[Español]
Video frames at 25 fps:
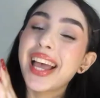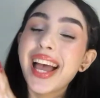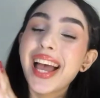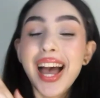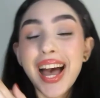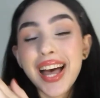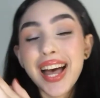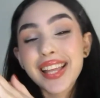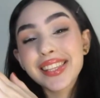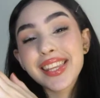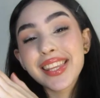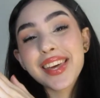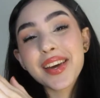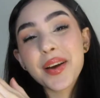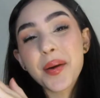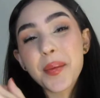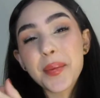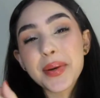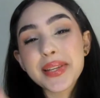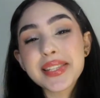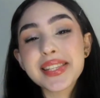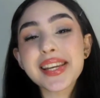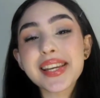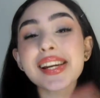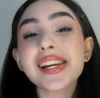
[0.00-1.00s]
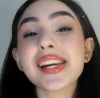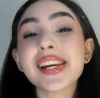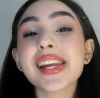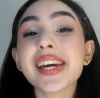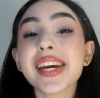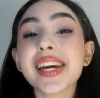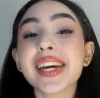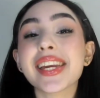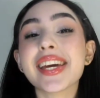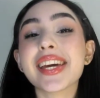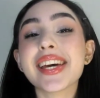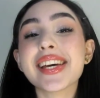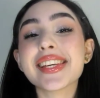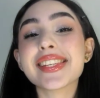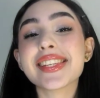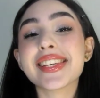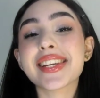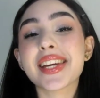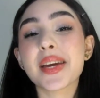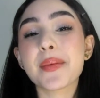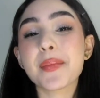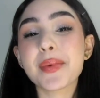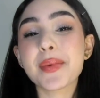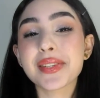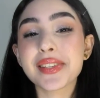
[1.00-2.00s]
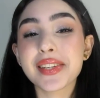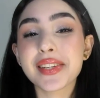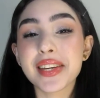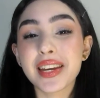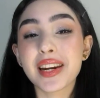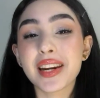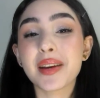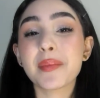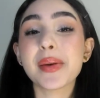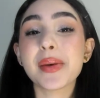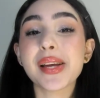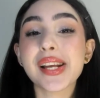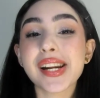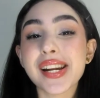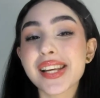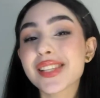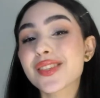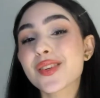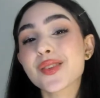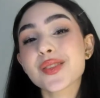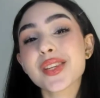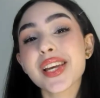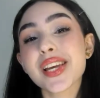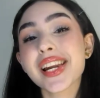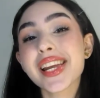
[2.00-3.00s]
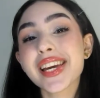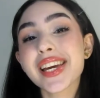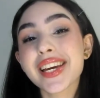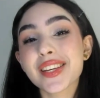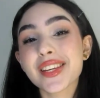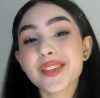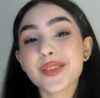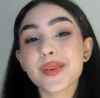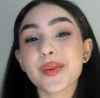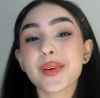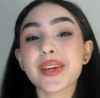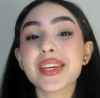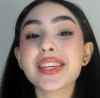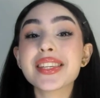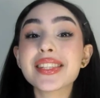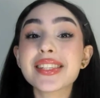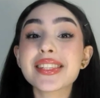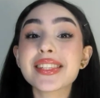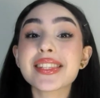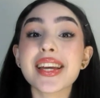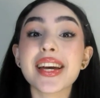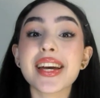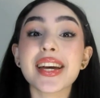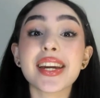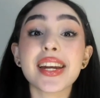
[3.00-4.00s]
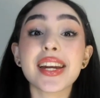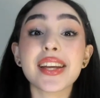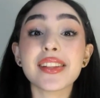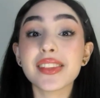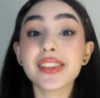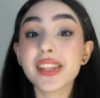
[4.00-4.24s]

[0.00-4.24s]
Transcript: Antes de comenzar les quería decir que me siguieran en mis redes sociales que son Instagram,